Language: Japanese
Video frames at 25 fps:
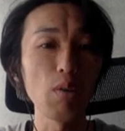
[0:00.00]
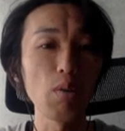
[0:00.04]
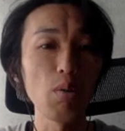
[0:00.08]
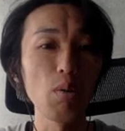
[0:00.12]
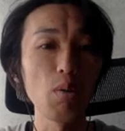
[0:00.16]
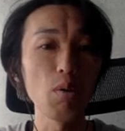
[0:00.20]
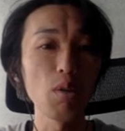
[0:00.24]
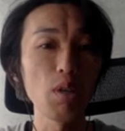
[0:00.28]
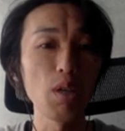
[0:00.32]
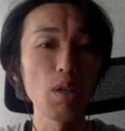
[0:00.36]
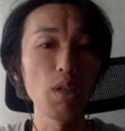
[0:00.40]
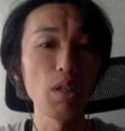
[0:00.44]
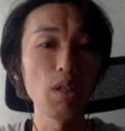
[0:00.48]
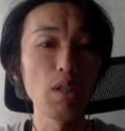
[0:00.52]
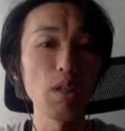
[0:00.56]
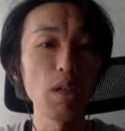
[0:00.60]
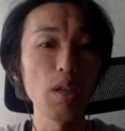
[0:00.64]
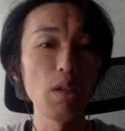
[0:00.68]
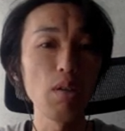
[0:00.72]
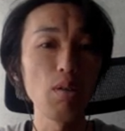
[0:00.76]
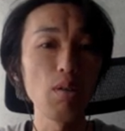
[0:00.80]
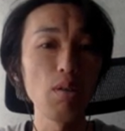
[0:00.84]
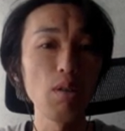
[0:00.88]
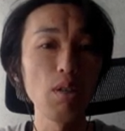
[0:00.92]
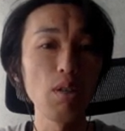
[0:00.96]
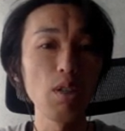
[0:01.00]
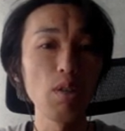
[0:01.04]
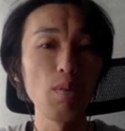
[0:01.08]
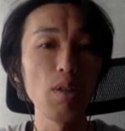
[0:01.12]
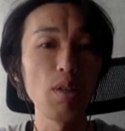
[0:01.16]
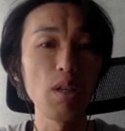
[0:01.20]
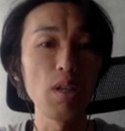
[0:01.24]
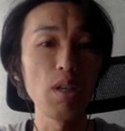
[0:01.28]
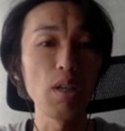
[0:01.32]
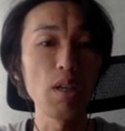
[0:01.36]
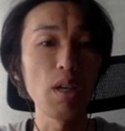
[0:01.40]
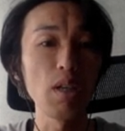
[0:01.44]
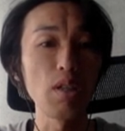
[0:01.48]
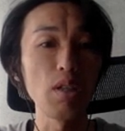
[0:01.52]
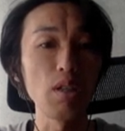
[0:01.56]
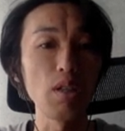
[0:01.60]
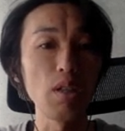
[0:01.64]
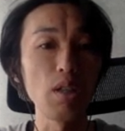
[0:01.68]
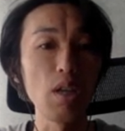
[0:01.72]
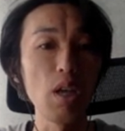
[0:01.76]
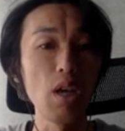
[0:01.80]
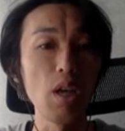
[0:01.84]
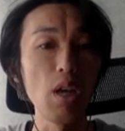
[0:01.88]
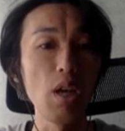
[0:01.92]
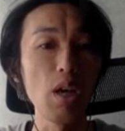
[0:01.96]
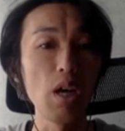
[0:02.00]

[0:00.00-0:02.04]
交戦しているルズビーに対し